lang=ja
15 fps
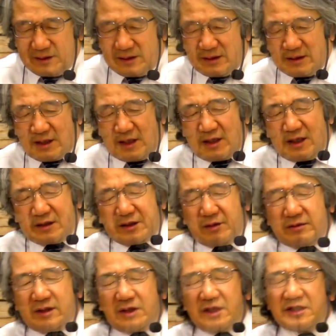外来来た
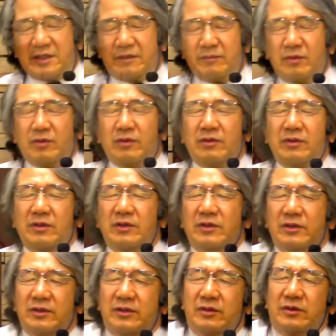女たちも
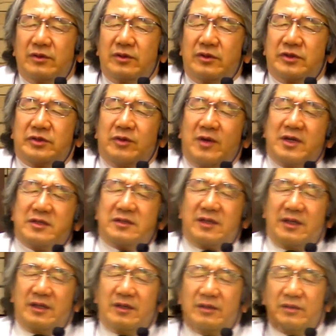主を愛し
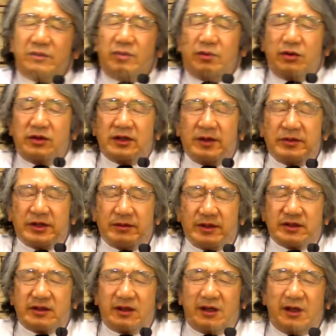て心痛めてまし
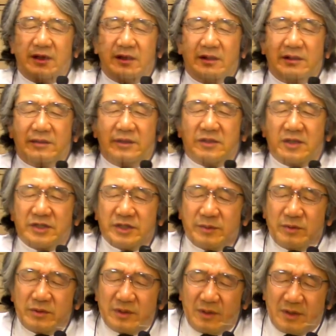たが実は自
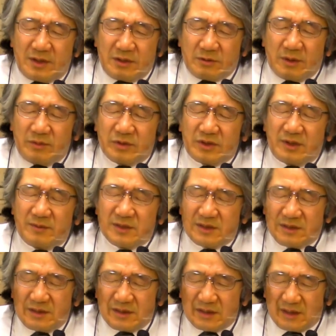分が悪いとは思っていませ
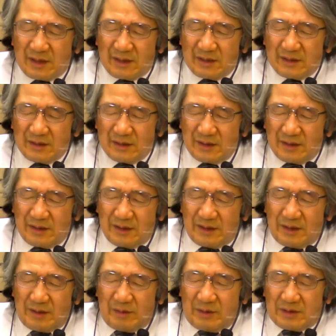んでした
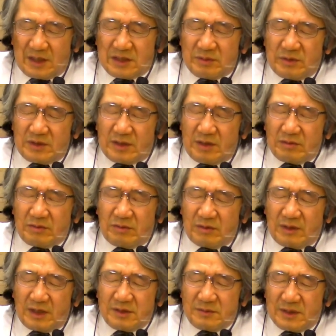私も似たようなところ
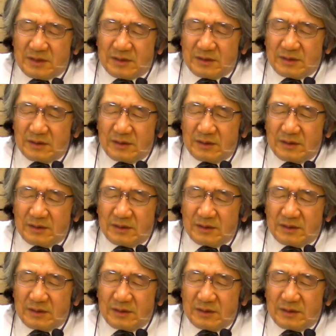があります